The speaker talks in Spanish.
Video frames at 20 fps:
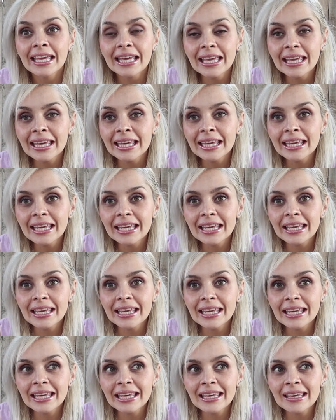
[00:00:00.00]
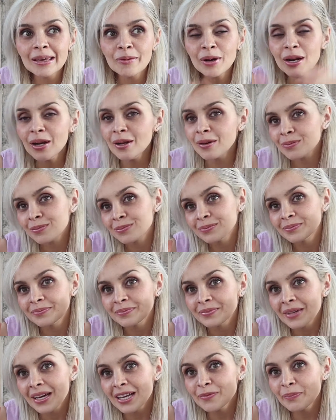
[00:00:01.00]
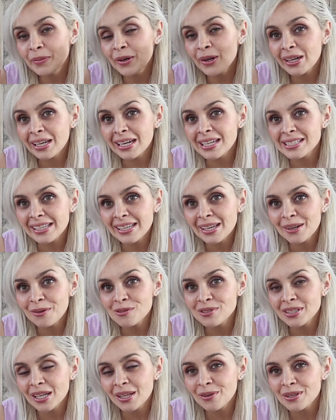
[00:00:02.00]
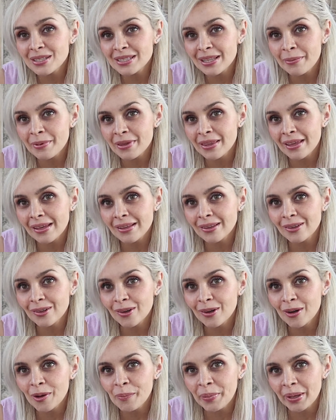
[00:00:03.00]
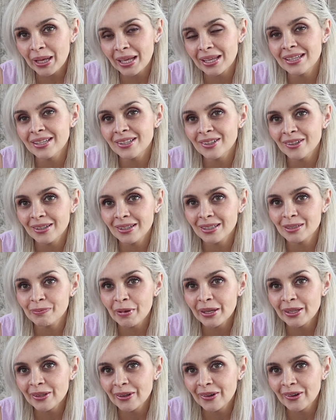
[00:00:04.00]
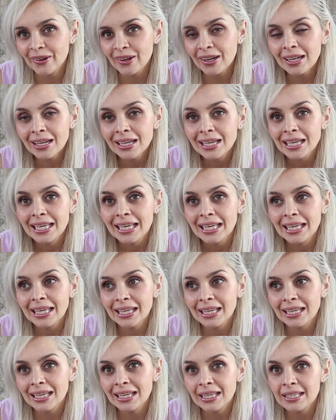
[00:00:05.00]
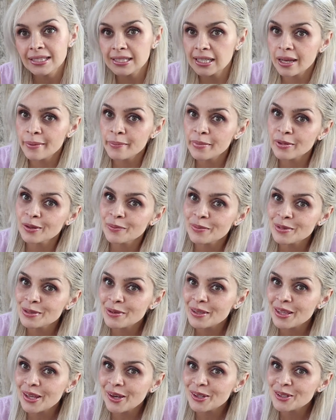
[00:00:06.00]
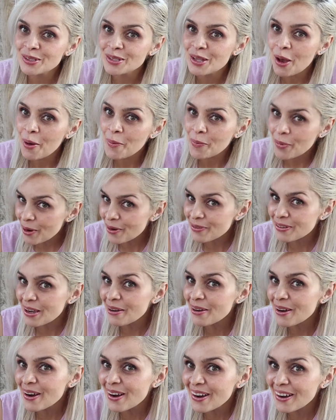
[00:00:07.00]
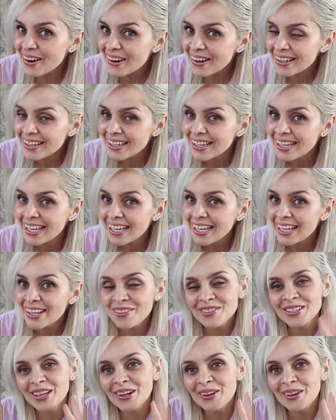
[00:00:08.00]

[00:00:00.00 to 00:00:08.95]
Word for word: Y bueno, espero que les haya gustado este videito pequeñito en español. Y sigan viendo mis videos, por favor. Y un